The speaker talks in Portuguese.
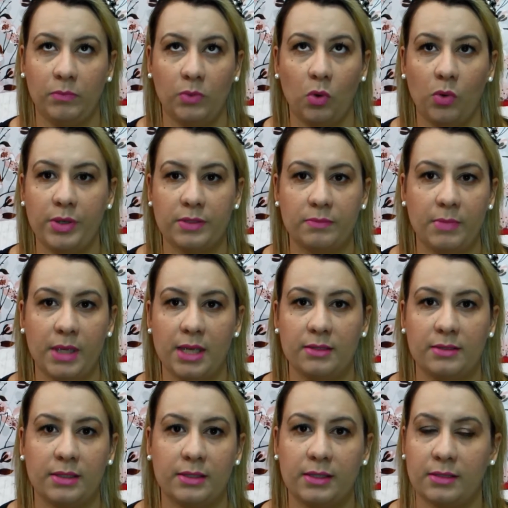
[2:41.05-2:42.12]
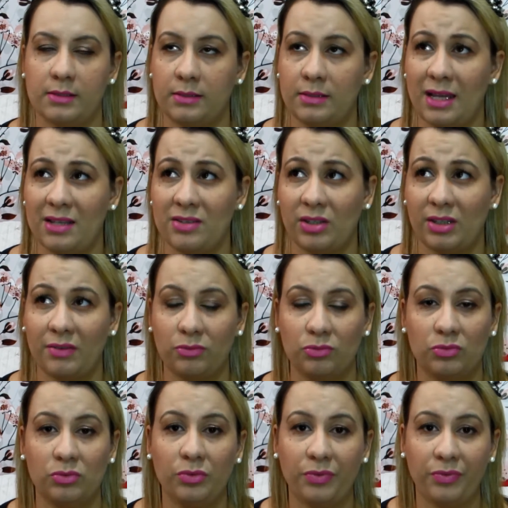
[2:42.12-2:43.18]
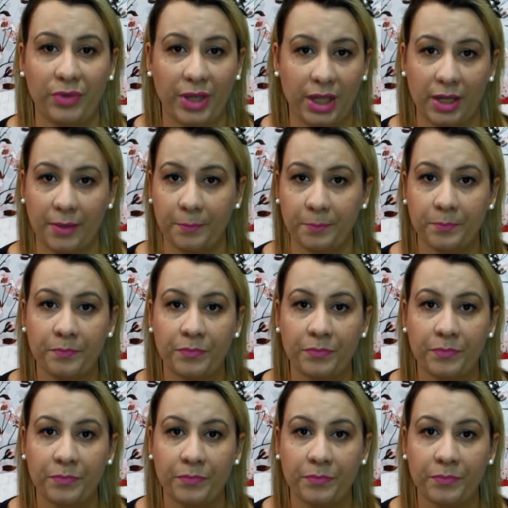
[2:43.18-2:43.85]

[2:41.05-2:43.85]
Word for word: dois meses, assim, as sandálias já estavam tudo feia.